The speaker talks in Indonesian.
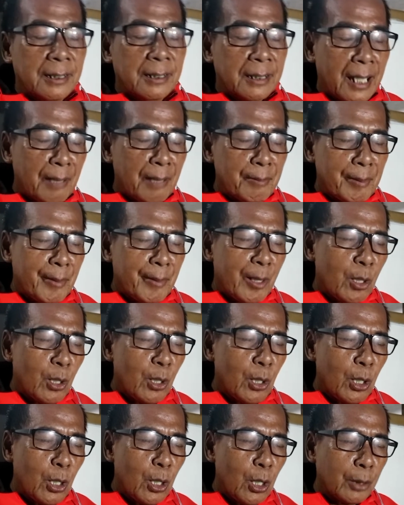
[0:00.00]
Kita
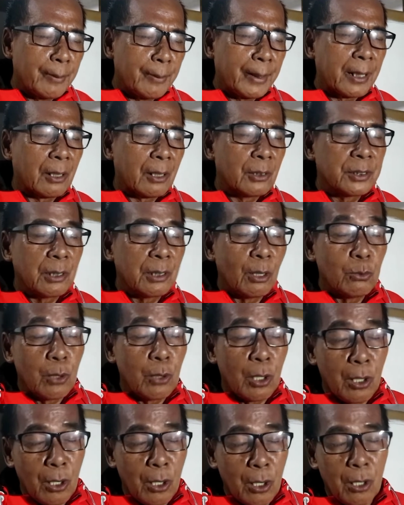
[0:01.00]
memohon pada Gusti
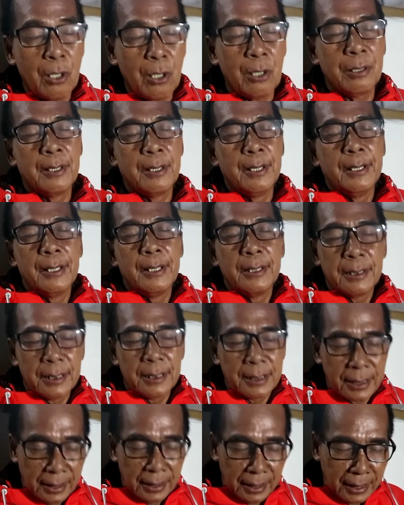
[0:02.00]
Allah
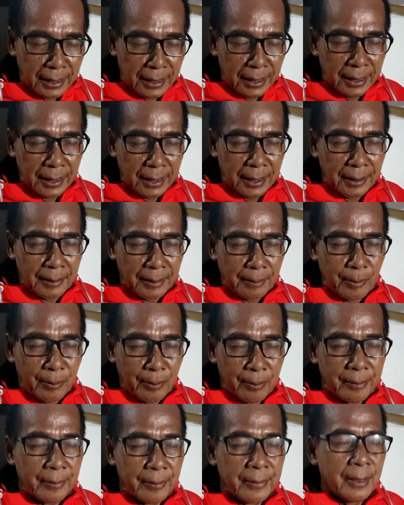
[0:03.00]
di sini
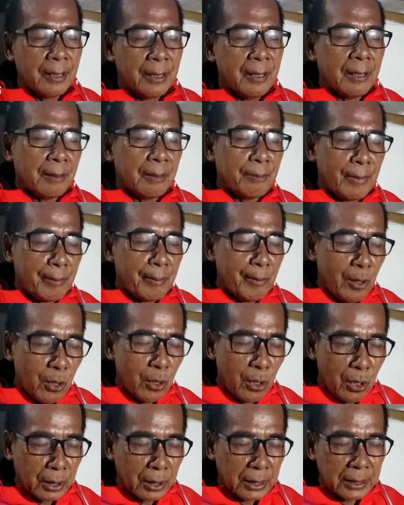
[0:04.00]

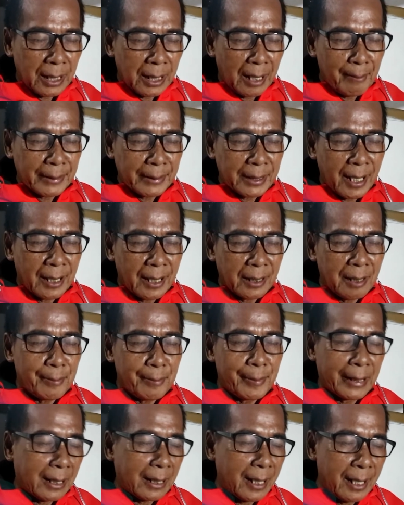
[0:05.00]
memohon keselamatan,
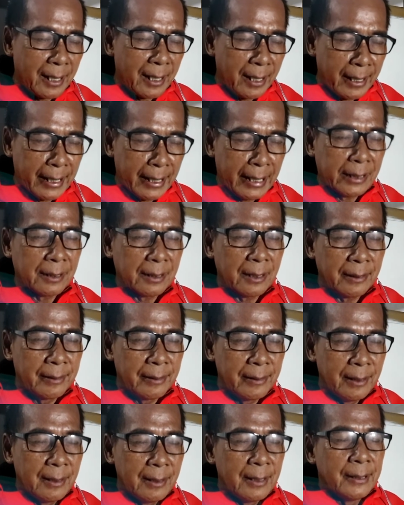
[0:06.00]
keberkahan ya,
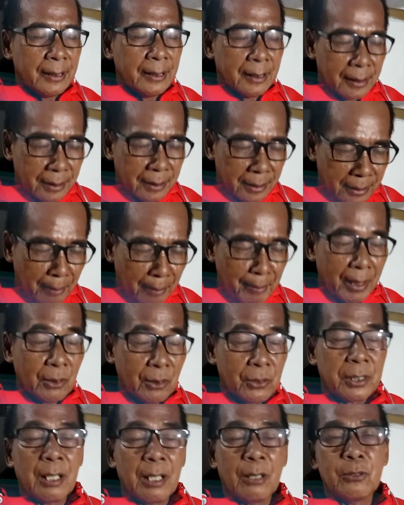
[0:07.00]
sama
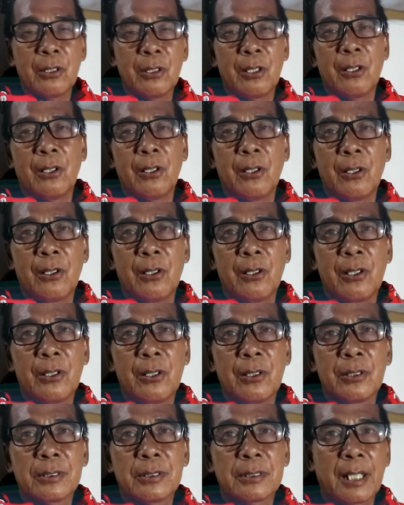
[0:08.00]
Gusti Allah.
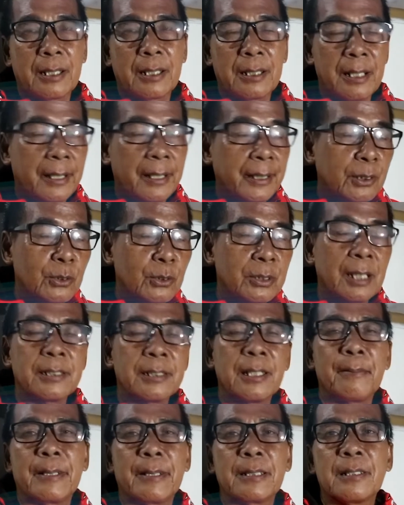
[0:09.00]
Saya kira itu
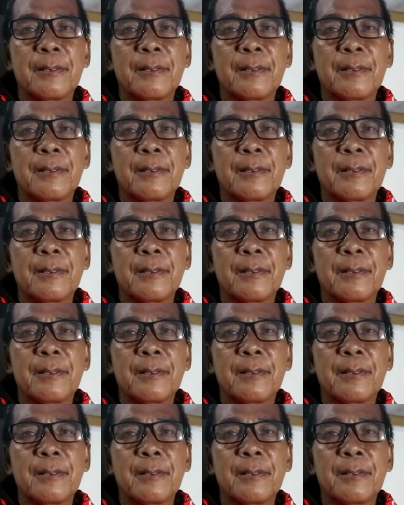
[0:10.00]
saja.